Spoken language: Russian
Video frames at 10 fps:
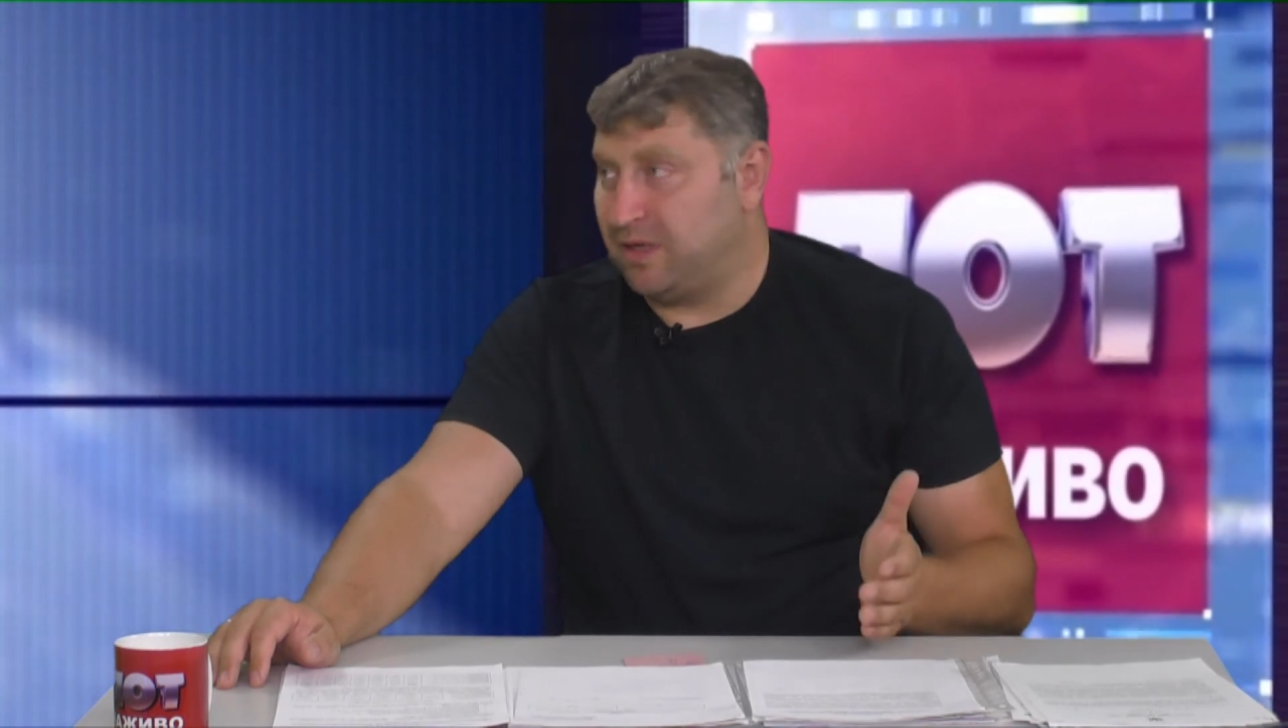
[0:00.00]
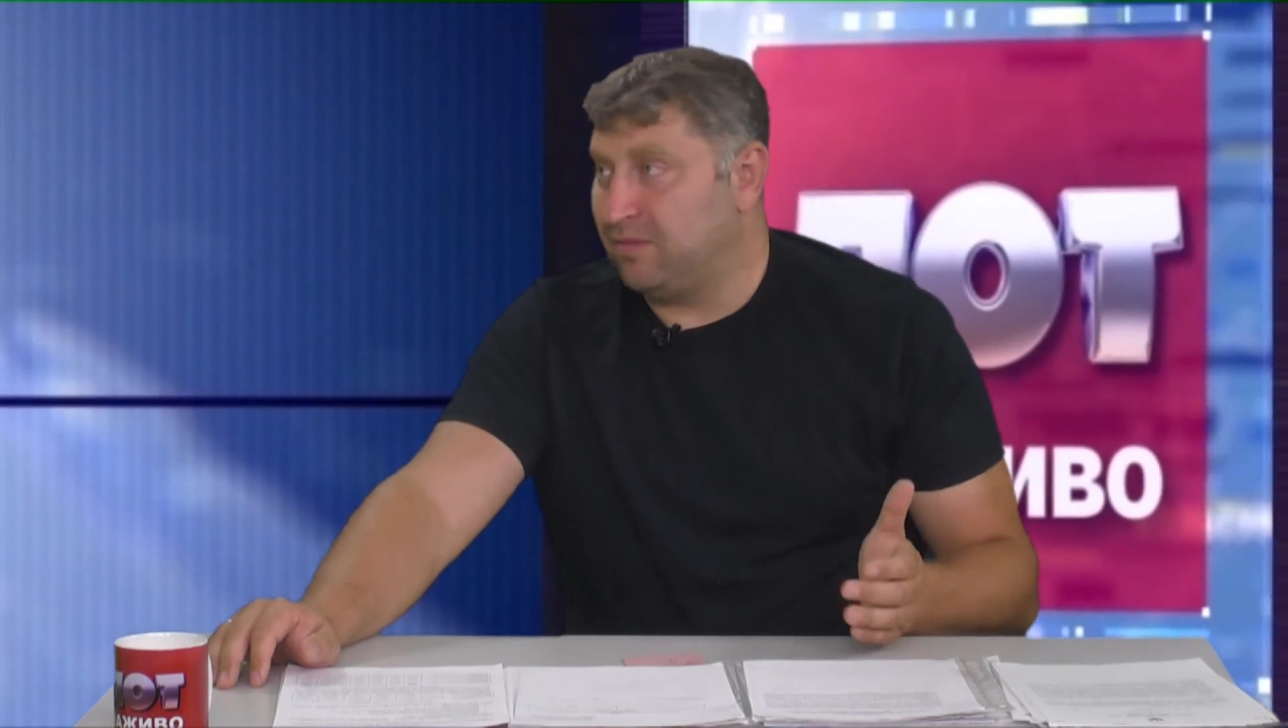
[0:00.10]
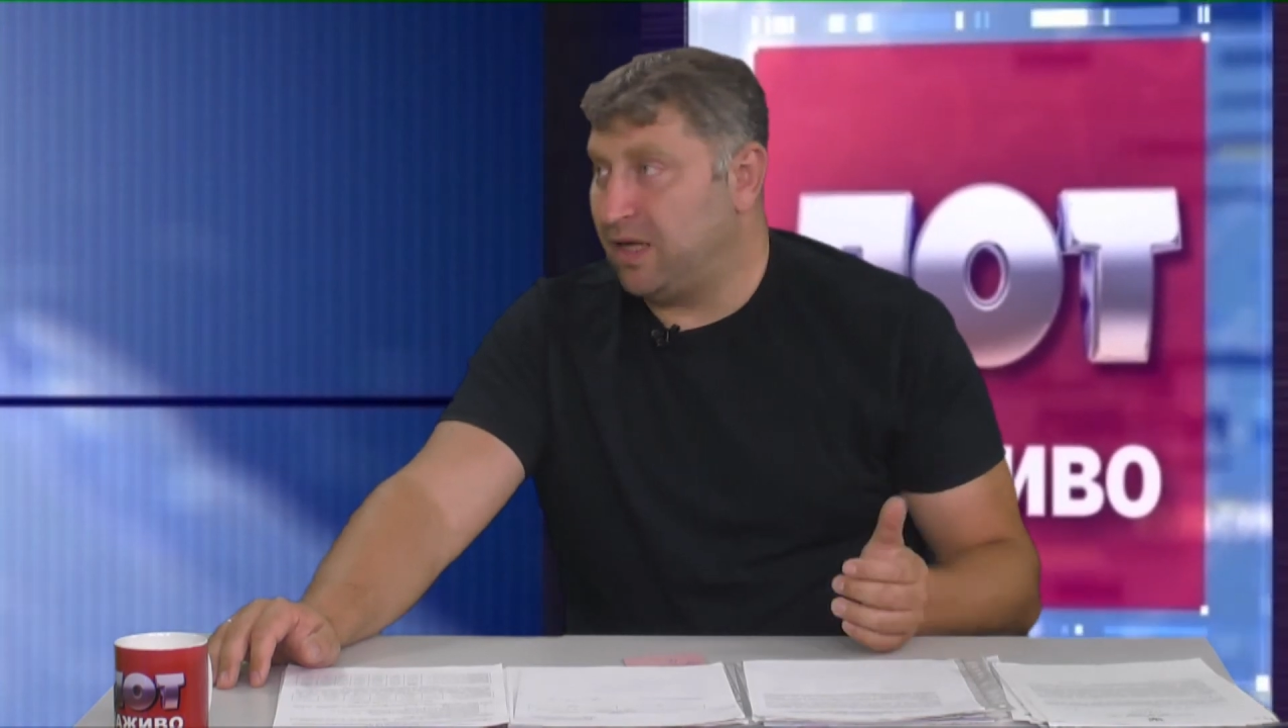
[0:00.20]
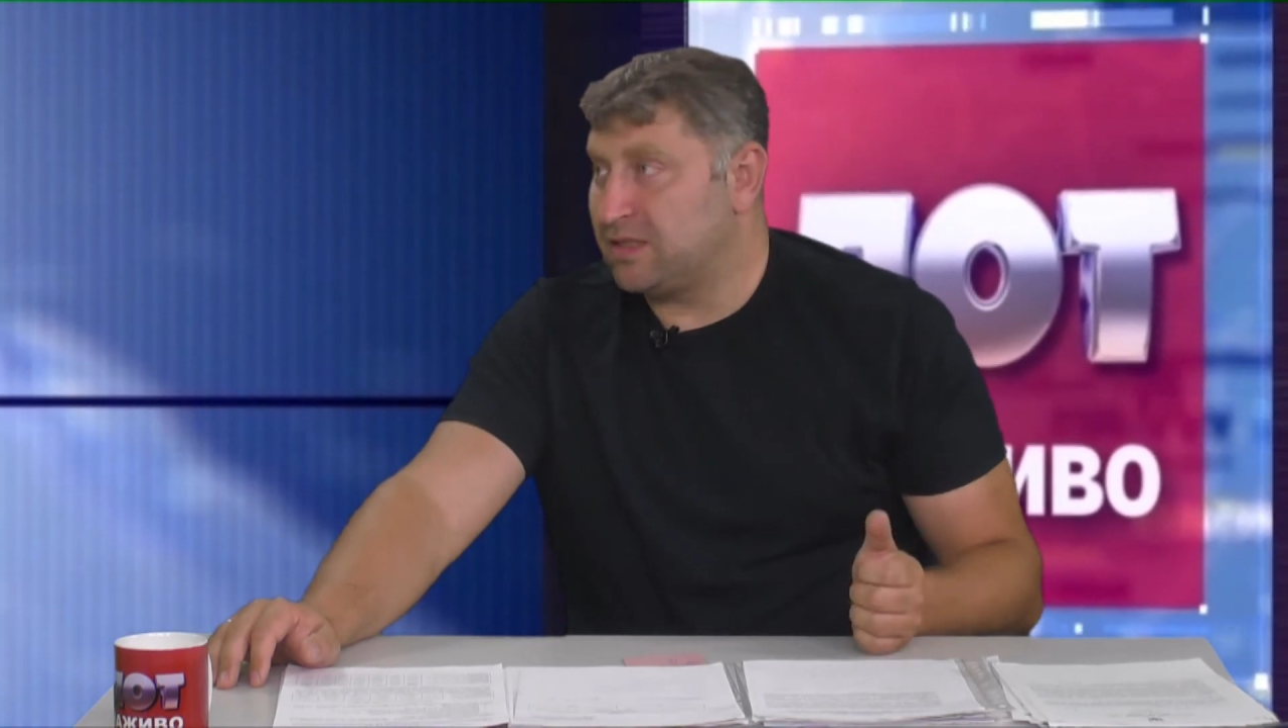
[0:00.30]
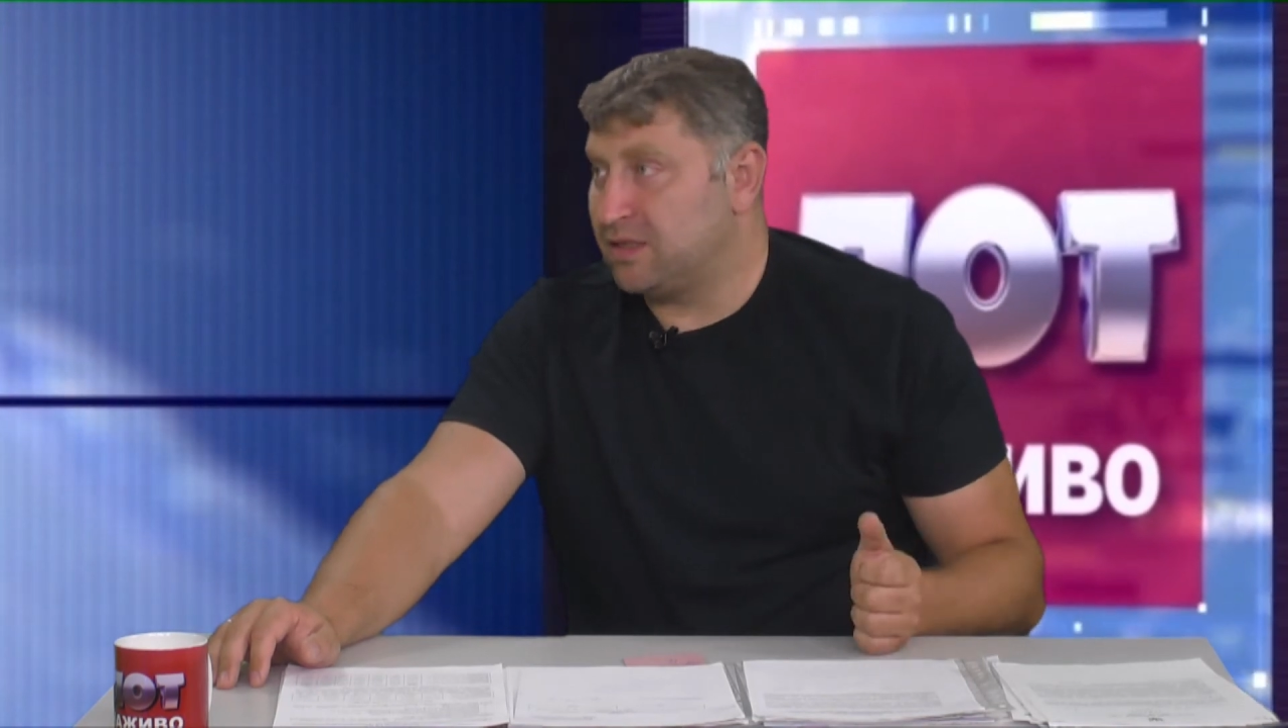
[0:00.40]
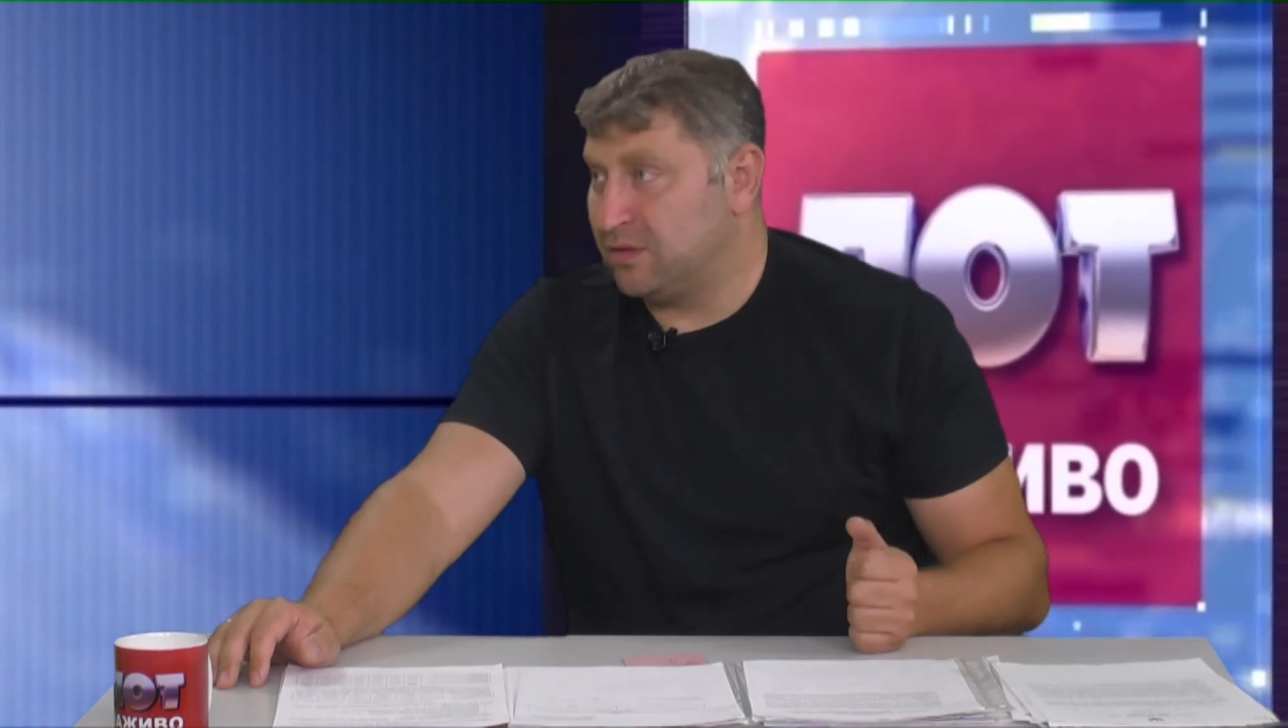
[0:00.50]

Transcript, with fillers: является